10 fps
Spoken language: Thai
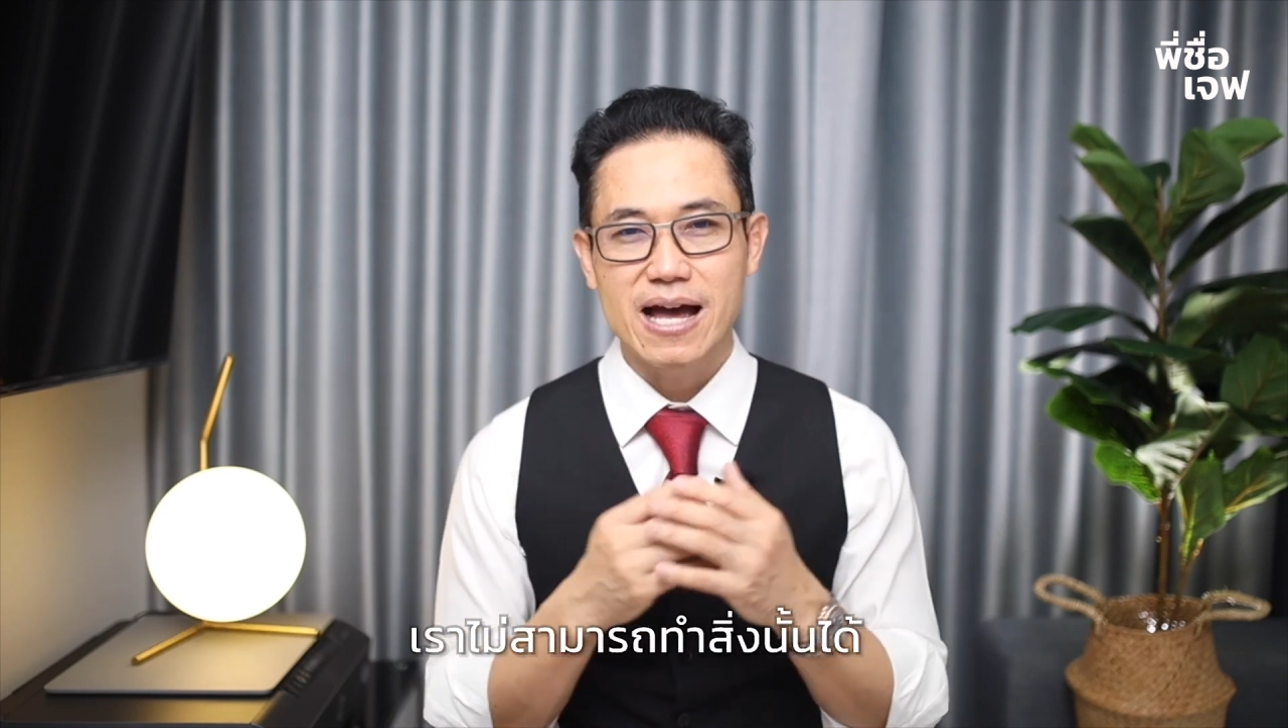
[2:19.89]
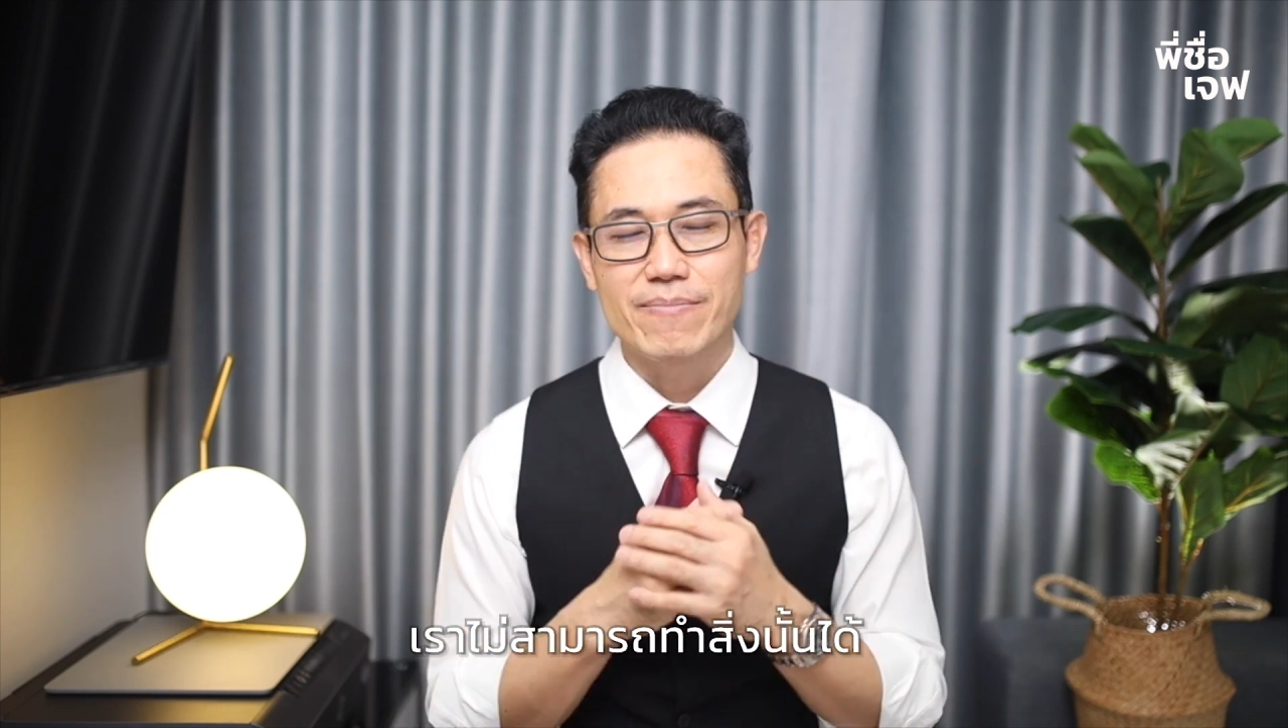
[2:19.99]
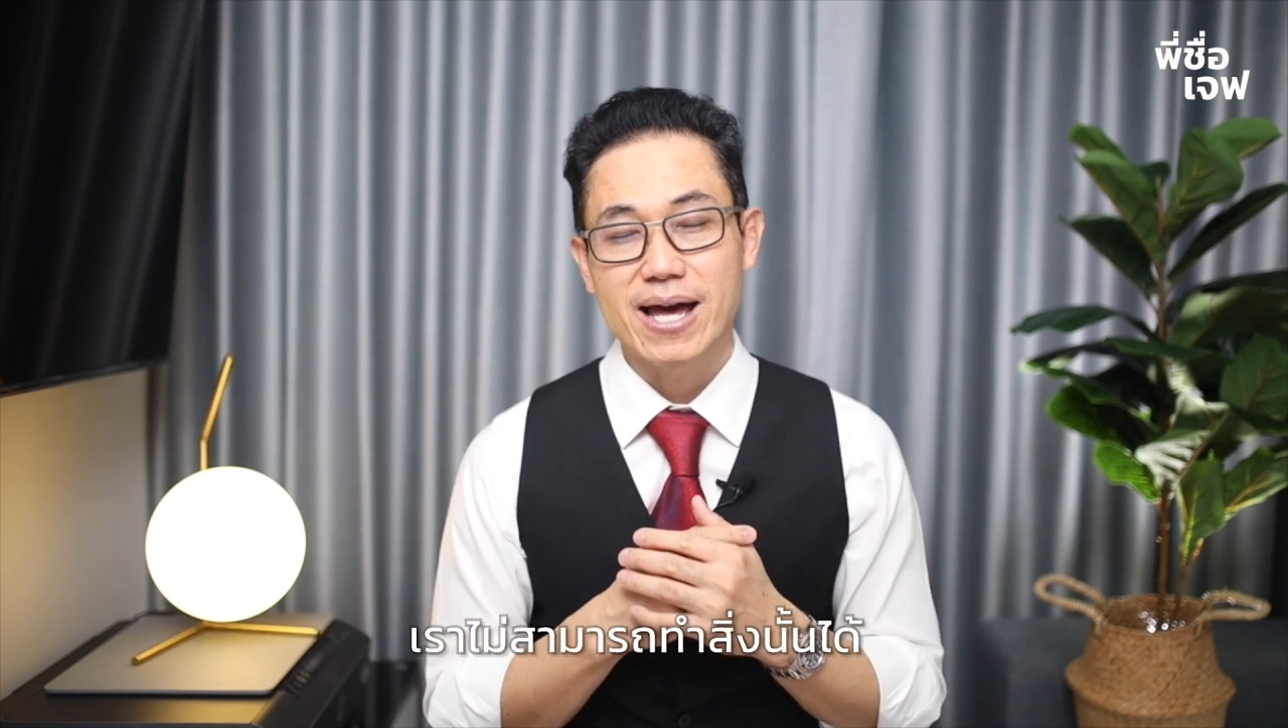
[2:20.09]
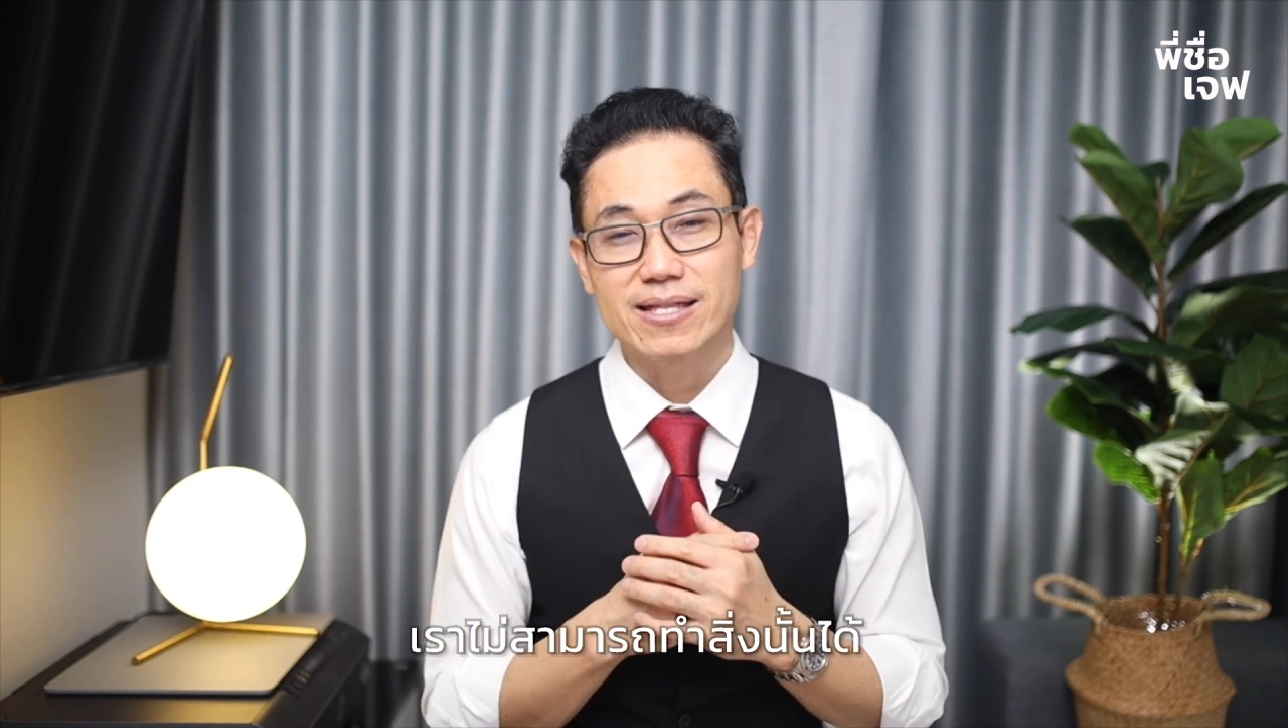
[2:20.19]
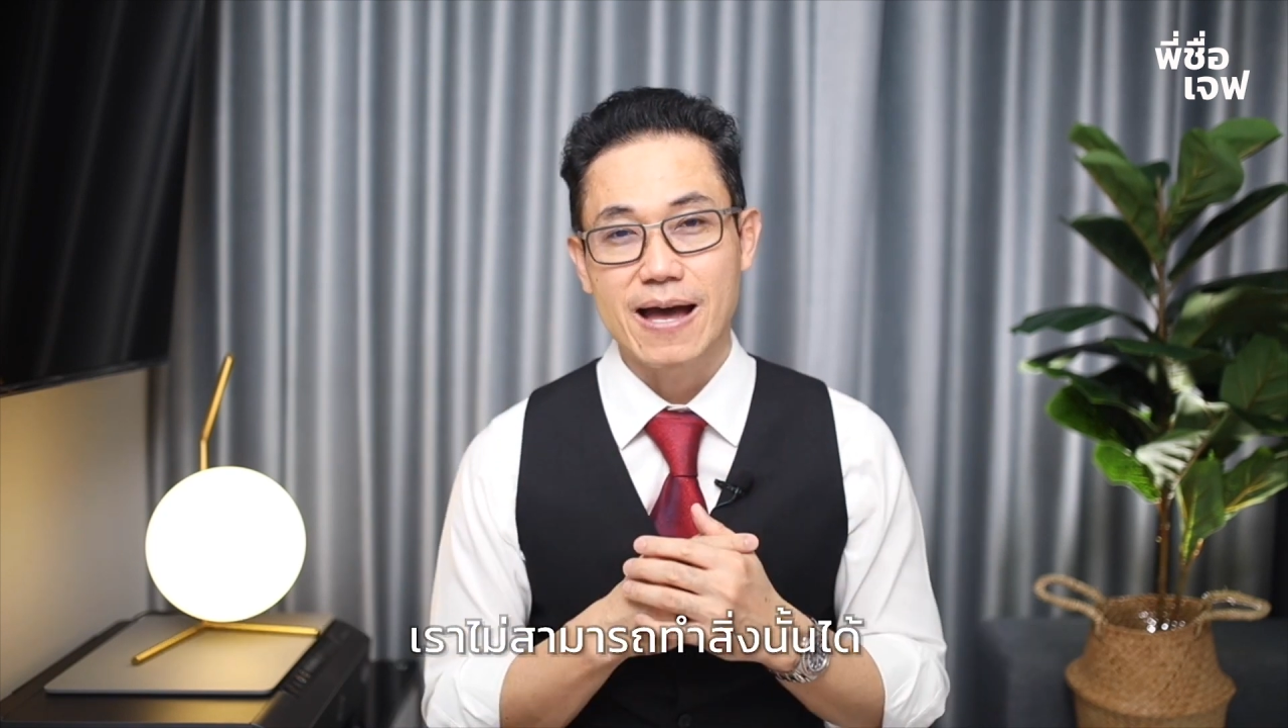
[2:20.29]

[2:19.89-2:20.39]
สามารถ